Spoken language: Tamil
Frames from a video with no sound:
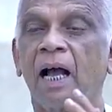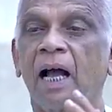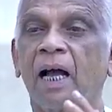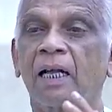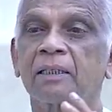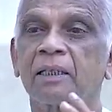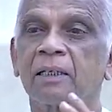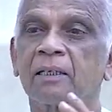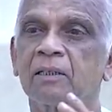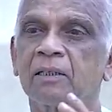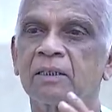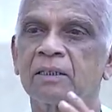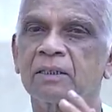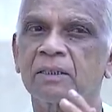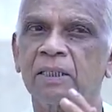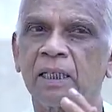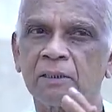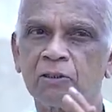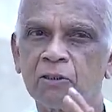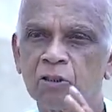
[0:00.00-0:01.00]
அதற்கு
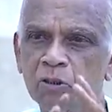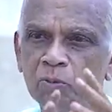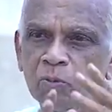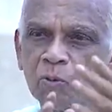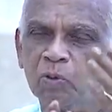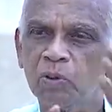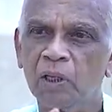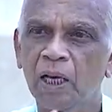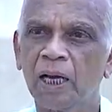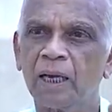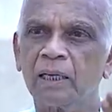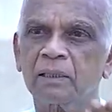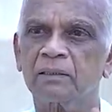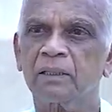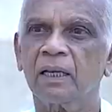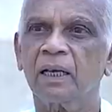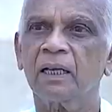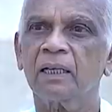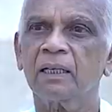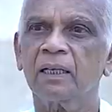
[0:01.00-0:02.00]
சற்று
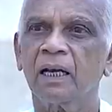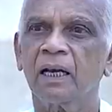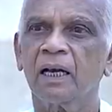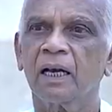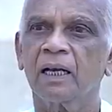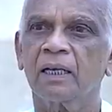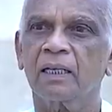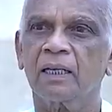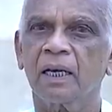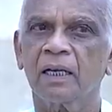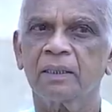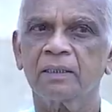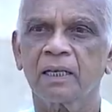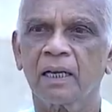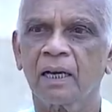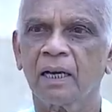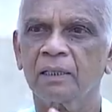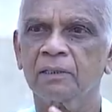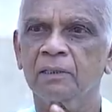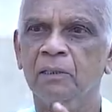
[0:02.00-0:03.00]
முன்னாகத்தான்
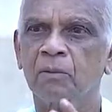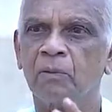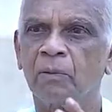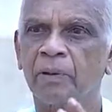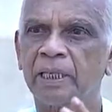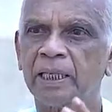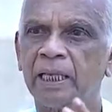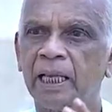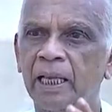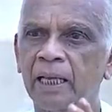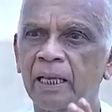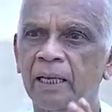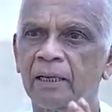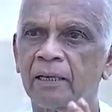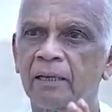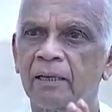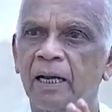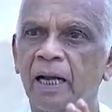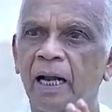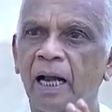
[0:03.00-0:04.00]
ராஜராஜனுடைய
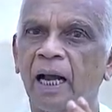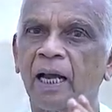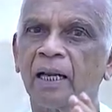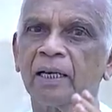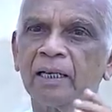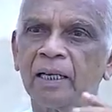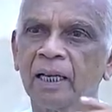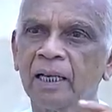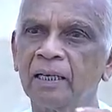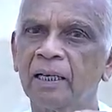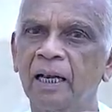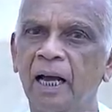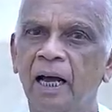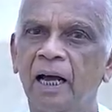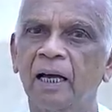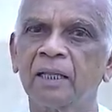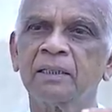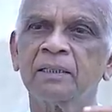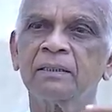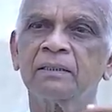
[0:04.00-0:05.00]
அண்ணன்
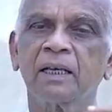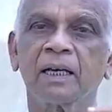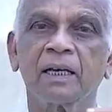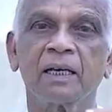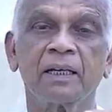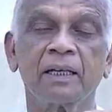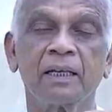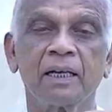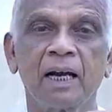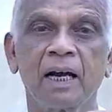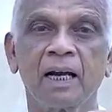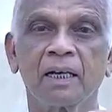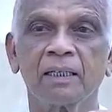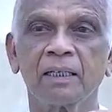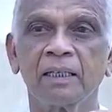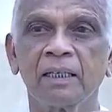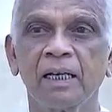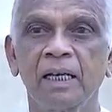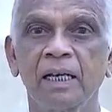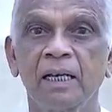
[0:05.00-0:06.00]
ஆதித்த
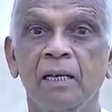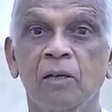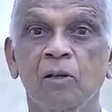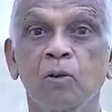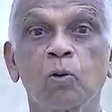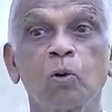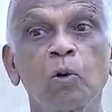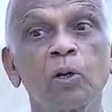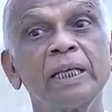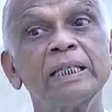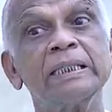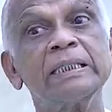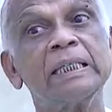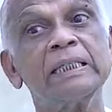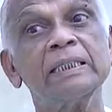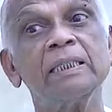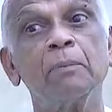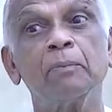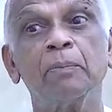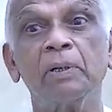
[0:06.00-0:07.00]
கரிகாலன் கொலை
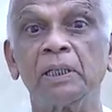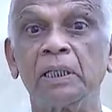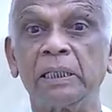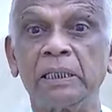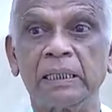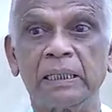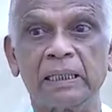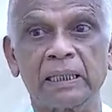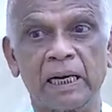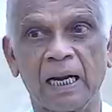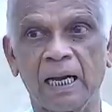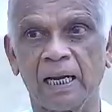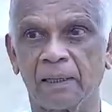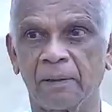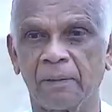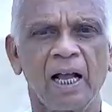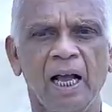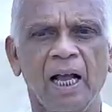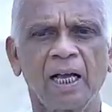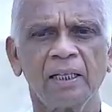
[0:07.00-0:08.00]
செய்யப்பட்டிருக்கிறான்
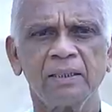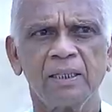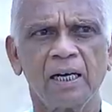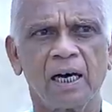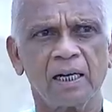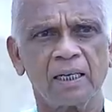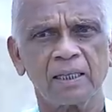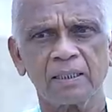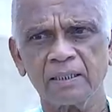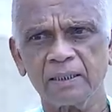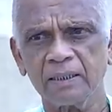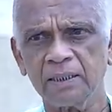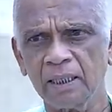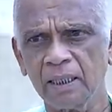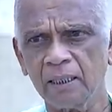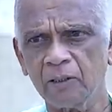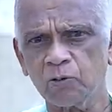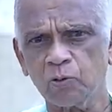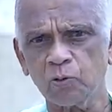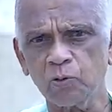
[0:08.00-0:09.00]
அது
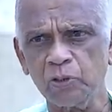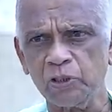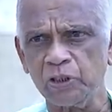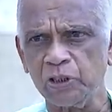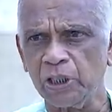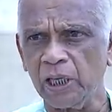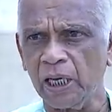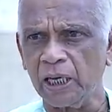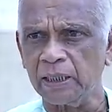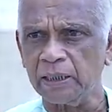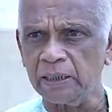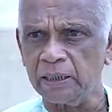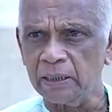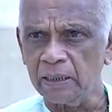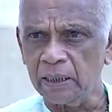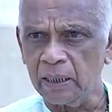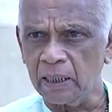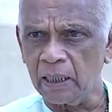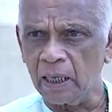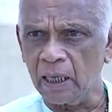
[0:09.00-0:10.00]
அரசியல் சூழ்ச்சியாக
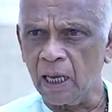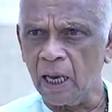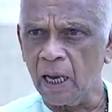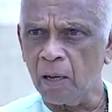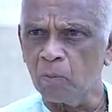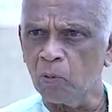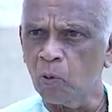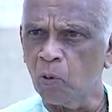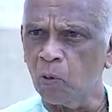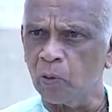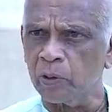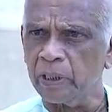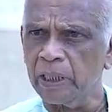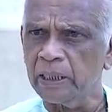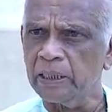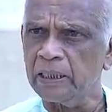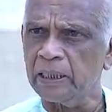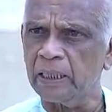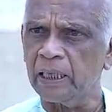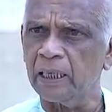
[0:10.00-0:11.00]
இருக்கலாமோ
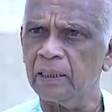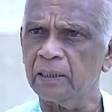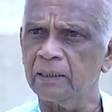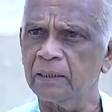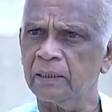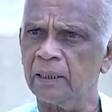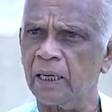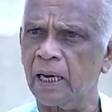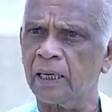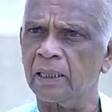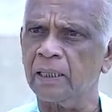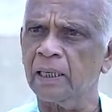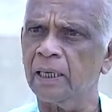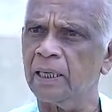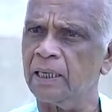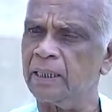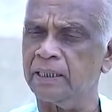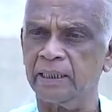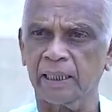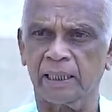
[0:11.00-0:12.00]
என்று கருதுகிறார்கள்
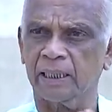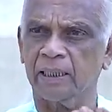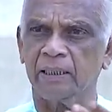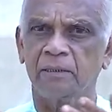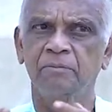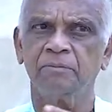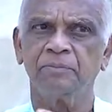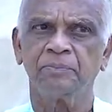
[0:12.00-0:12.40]
அறிஞர்கள்